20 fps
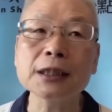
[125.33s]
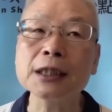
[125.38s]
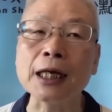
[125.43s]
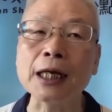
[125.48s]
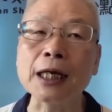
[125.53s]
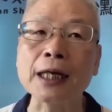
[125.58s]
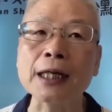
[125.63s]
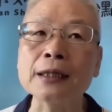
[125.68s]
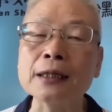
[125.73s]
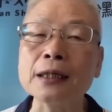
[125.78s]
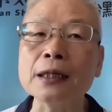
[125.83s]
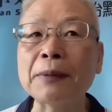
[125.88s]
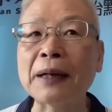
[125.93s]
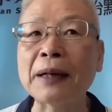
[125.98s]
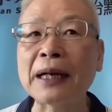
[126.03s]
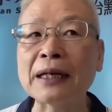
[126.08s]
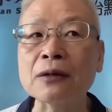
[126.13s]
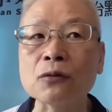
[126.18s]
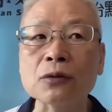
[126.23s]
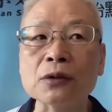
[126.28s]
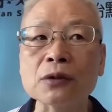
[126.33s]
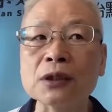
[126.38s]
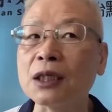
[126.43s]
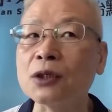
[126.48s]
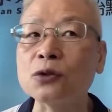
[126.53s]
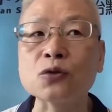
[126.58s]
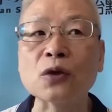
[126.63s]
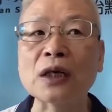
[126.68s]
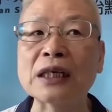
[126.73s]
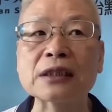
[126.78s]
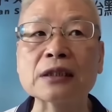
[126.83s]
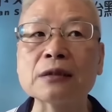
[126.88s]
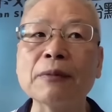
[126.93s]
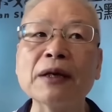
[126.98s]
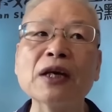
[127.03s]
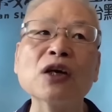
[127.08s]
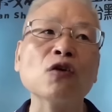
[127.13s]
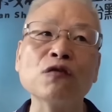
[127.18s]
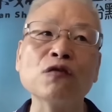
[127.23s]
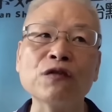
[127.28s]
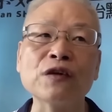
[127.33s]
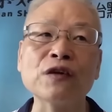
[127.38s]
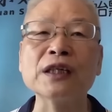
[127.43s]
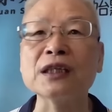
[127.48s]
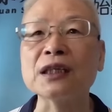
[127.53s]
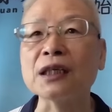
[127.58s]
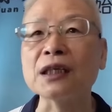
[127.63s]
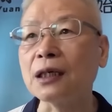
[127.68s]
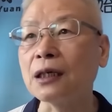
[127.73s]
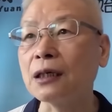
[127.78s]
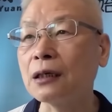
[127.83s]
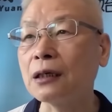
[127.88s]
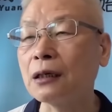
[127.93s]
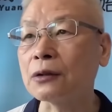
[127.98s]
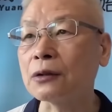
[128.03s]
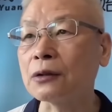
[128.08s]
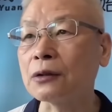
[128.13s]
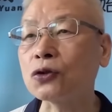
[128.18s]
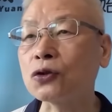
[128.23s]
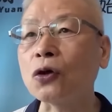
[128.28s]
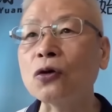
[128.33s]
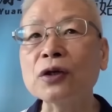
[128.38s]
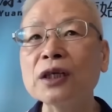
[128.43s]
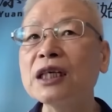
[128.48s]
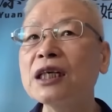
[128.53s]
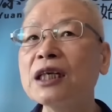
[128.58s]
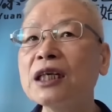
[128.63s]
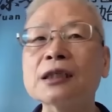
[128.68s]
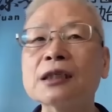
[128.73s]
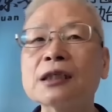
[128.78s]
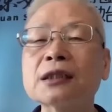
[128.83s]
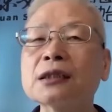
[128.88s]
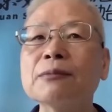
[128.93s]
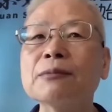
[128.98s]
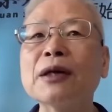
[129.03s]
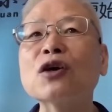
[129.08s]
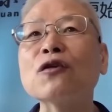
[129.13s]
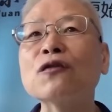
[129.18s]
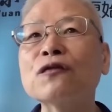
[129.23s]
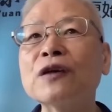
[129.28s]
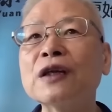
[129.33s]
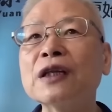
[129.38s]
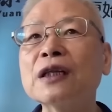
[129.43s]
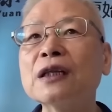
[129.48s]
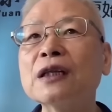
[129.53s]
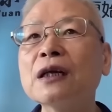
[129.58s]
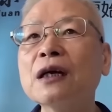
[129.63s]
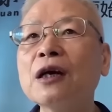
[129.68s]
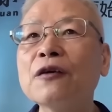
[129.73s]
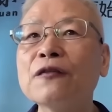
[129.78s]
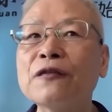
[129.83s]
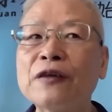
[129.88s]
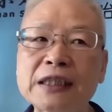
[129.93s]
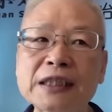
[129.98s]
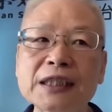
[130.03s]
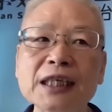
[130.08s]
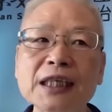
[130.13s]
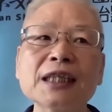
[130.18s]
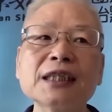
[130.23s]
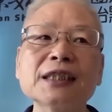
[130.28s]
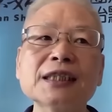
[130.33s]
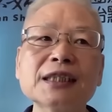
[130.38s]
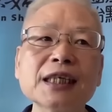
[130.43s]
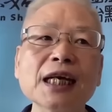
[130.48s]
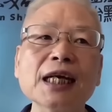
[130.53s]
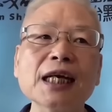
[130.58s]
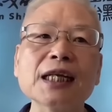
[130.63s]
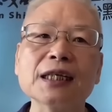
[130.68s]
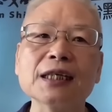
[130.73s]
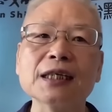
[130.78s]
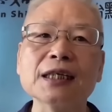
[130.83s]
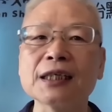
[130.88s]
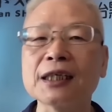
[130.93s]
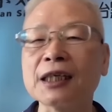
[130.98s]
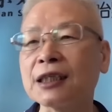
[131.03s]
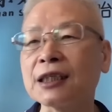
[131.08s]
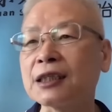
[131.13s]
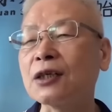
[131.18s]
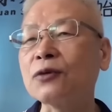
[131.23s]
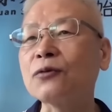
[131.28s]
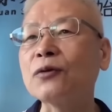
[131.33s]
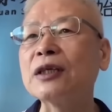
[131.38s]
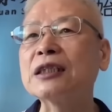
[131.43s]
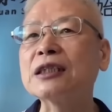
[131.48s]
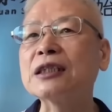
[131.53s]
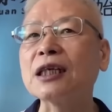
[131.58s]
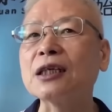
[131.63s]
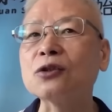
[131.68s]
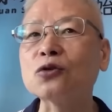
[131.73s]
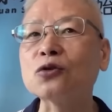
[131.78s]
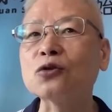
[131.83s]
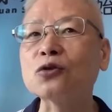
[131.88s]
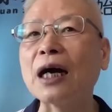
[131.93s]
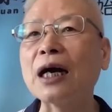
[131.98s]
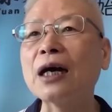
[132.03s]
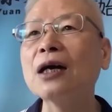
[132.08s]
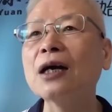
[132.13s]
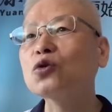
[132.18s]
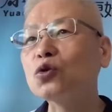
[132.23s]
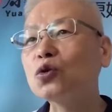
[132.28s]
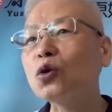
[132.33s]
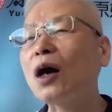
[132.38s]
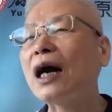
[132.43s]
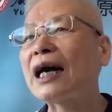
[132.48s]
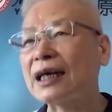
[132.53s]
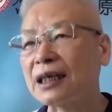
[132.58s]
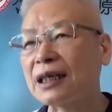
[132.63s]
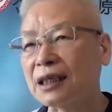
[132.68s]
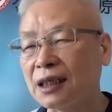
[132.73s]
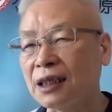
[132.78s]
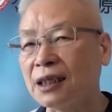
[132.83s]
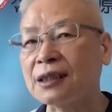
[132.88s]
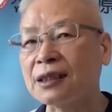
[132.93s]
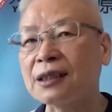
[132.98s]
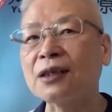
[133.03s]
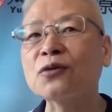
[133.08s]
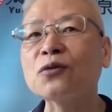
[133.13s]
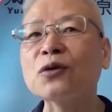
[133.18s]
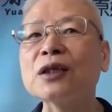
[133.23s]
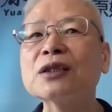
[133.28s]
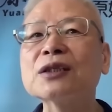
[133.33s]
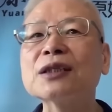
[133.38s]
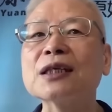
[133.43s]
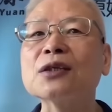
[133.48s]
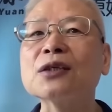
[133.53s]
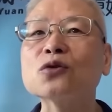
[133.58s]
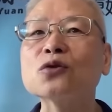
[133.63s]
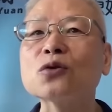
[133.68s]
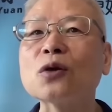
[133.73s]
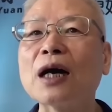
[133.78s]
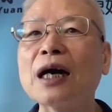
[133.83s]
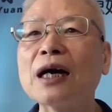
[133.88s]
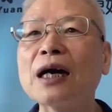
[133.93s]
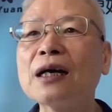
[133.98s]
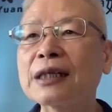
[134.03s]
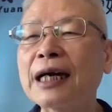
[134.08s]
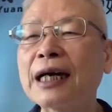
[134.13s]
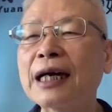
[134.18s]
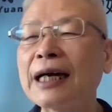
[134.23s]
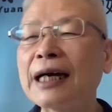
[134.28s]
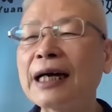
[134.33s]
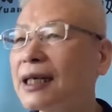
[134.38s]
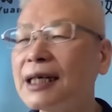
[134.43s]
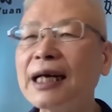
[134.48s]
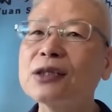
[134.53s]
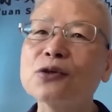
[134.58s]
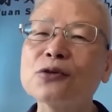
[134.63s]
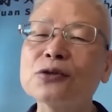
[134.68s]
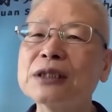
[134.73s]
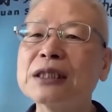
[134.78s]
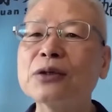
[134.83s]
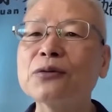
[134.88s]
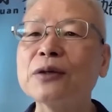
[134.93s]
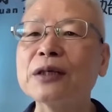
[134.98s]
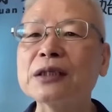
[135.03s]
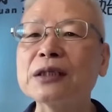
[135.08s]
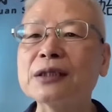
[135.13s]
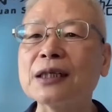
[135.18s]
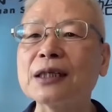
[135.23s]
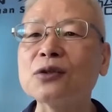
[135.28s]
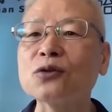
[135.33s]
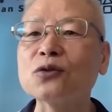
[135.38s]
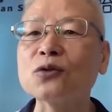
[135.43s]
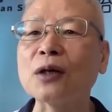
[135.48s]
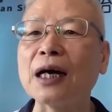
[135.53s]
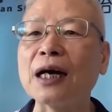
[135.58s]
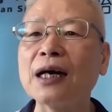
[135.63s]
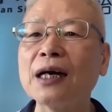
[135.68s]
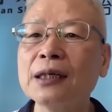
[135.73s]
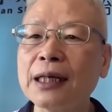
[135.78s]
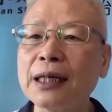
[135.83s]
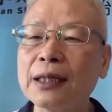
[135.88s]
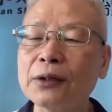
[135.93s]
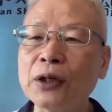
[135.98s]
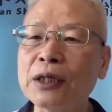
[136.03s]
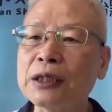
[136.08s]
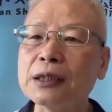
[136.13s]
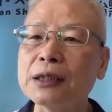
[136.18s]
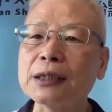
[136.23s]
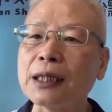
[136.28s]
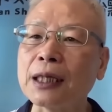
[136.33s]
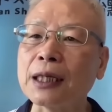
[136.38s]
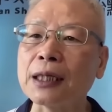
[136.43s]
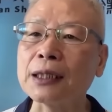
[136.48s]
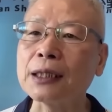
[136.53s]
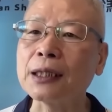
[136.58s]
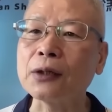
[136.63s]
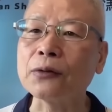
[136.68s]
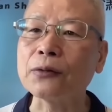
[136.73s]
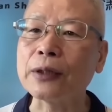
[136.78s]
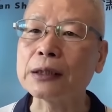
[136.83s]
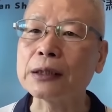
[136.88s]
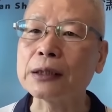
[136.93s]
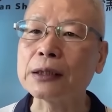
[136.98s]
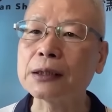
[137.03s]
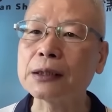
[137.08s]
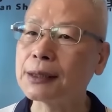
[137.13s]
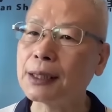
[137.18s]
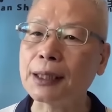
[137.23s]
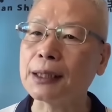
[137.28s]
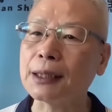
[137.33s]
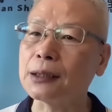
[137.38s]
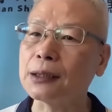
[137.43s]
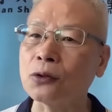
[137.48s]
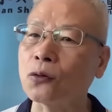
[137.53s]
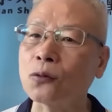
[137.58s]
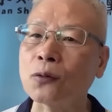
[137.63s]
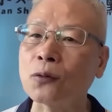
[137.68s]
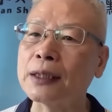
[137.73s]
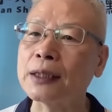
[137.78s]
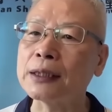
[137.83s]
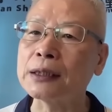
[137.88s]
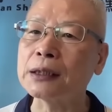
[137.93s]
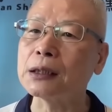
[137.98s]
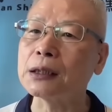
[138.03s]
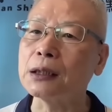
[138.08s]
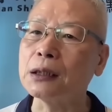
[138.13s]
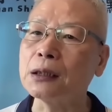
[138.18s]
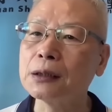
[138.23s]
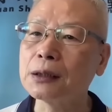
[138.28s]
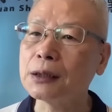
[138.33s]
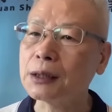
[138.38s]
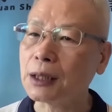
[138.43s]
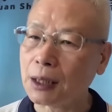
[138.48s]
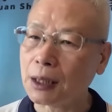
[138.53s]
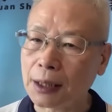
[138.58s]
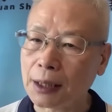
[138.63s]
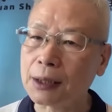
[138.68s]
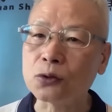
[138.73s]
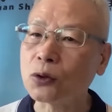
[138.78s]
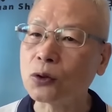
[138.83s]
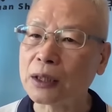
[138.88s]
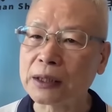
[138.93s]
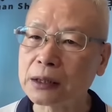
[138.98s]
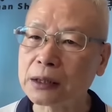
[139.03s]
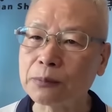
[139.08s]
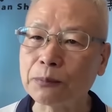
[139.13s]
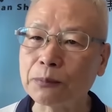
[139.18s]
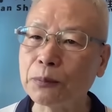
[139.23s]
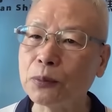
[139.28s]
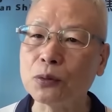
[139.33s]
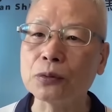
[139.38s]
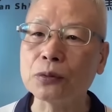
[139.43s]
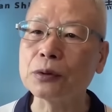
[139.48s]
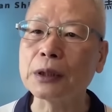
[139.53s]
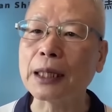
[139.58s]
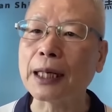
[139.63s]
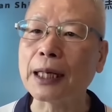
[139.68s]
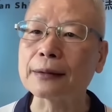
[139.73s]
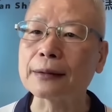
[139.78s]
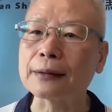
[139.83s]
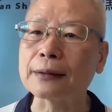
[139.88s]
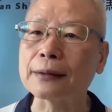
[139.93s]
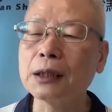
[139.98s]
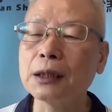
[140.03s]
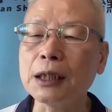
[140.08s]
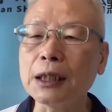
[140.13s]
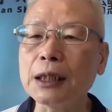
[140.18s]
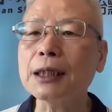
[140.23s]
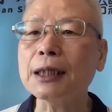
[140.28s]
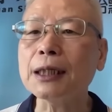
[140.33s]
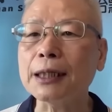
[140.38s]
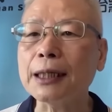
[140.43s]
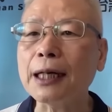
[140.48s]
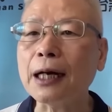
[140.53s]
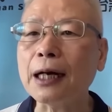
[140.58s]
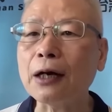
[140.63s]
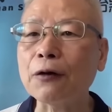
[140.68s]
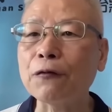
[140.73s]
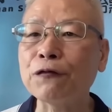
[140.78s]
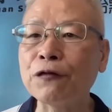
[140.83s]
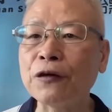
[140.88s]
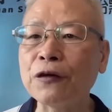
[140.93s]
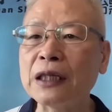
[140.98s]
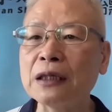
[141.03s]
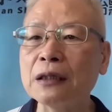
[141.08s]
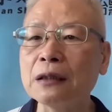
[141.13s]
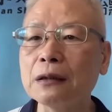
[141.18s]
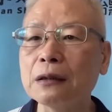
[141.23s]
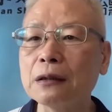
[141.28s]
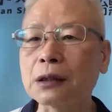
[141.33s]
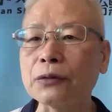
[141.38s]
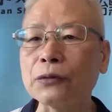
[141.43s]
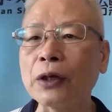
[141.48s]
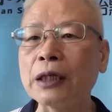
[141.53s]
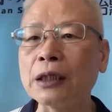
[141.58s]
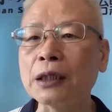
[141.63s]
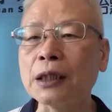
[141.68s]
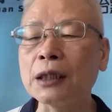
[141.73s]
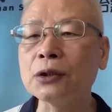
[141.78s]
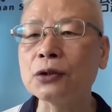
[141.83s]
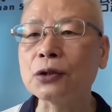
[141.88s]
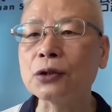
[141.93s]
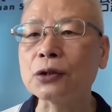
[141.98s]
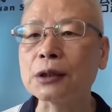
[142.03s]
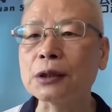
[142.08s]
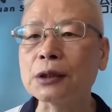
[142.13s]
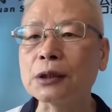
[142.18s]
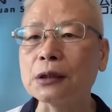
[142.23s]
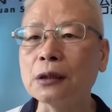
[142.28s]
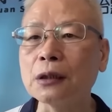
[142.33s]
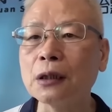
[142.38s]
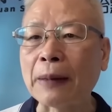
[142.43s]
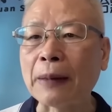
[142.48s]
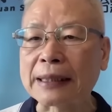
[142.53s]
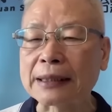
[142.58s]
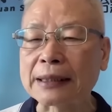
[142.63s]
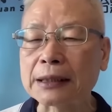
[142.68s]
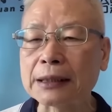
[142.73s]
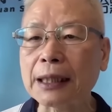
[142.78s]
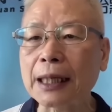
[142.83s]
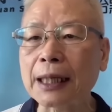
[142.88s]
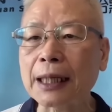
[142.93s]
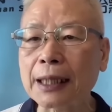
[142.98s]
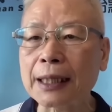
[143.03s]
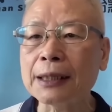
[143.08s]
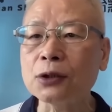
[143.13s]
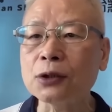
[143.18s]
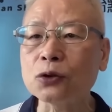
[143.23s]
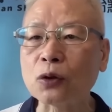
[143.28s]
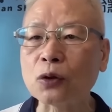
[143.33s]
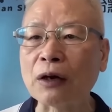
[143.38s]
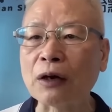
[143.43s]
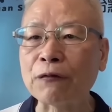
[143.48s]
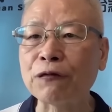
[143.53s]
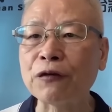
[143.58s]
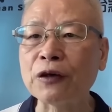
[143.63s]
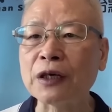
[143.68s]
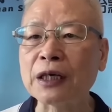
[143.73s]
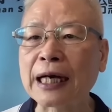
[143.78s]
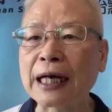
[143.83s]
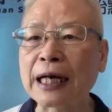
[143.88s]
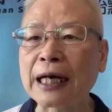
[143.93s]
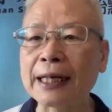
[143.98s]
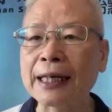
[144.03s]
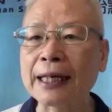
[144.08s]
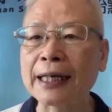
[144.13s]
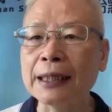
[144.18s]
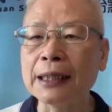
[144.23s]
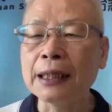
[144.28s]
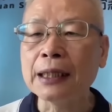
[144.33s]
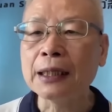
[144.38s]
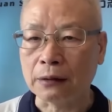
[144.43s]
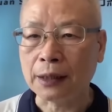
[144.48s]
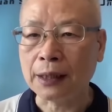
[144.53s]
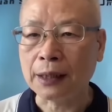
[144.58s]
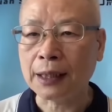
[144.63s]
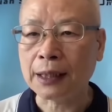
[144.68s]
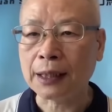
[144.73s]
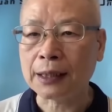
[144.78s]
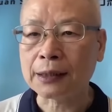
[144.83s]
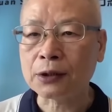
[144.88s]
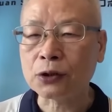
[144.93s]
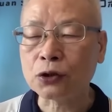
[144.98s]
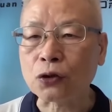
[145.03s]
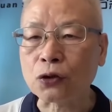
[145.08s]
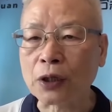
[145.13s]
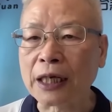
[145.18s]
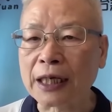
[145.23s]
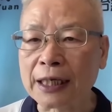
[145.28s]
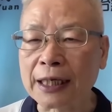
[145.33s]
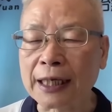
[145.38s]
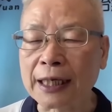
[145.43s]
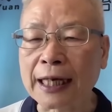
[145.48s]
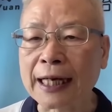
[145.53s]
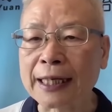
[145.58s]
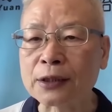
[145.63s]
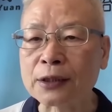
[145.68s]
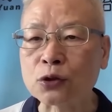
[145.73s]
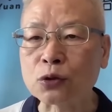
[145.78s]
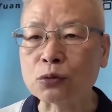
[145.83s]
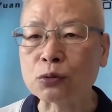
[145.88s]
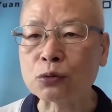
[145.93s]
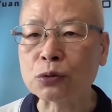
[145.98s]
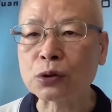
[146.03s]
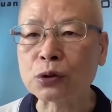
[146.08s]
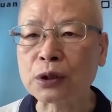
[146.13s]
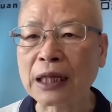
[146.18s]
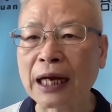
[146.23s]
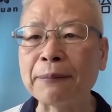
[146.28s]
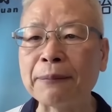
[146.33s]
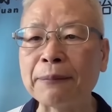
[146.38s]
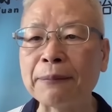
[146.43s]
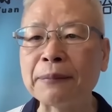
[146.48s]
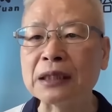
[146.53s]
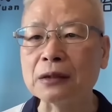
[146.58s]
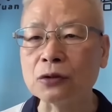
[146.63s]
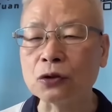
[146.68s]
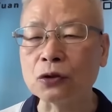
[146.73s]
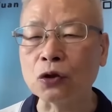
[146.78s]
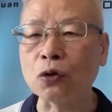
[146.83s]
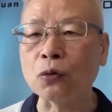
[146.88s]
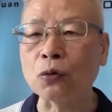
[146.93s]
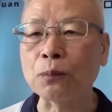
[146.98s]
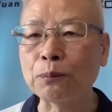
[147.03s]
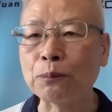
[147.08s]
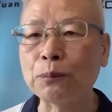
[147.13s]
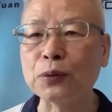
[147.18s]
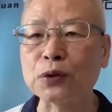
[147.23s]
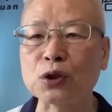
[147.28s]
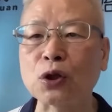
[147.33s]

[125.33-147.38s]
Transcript: 前一般症状是没有分的，哦，中医也是没有分，反正症也称为症状，状也称为症状，它一概都称为症状。那原始点认为这个有关系，症跟状是不一样的。第一个要分的原因就是把症跟状分开，那就可以看出他们有。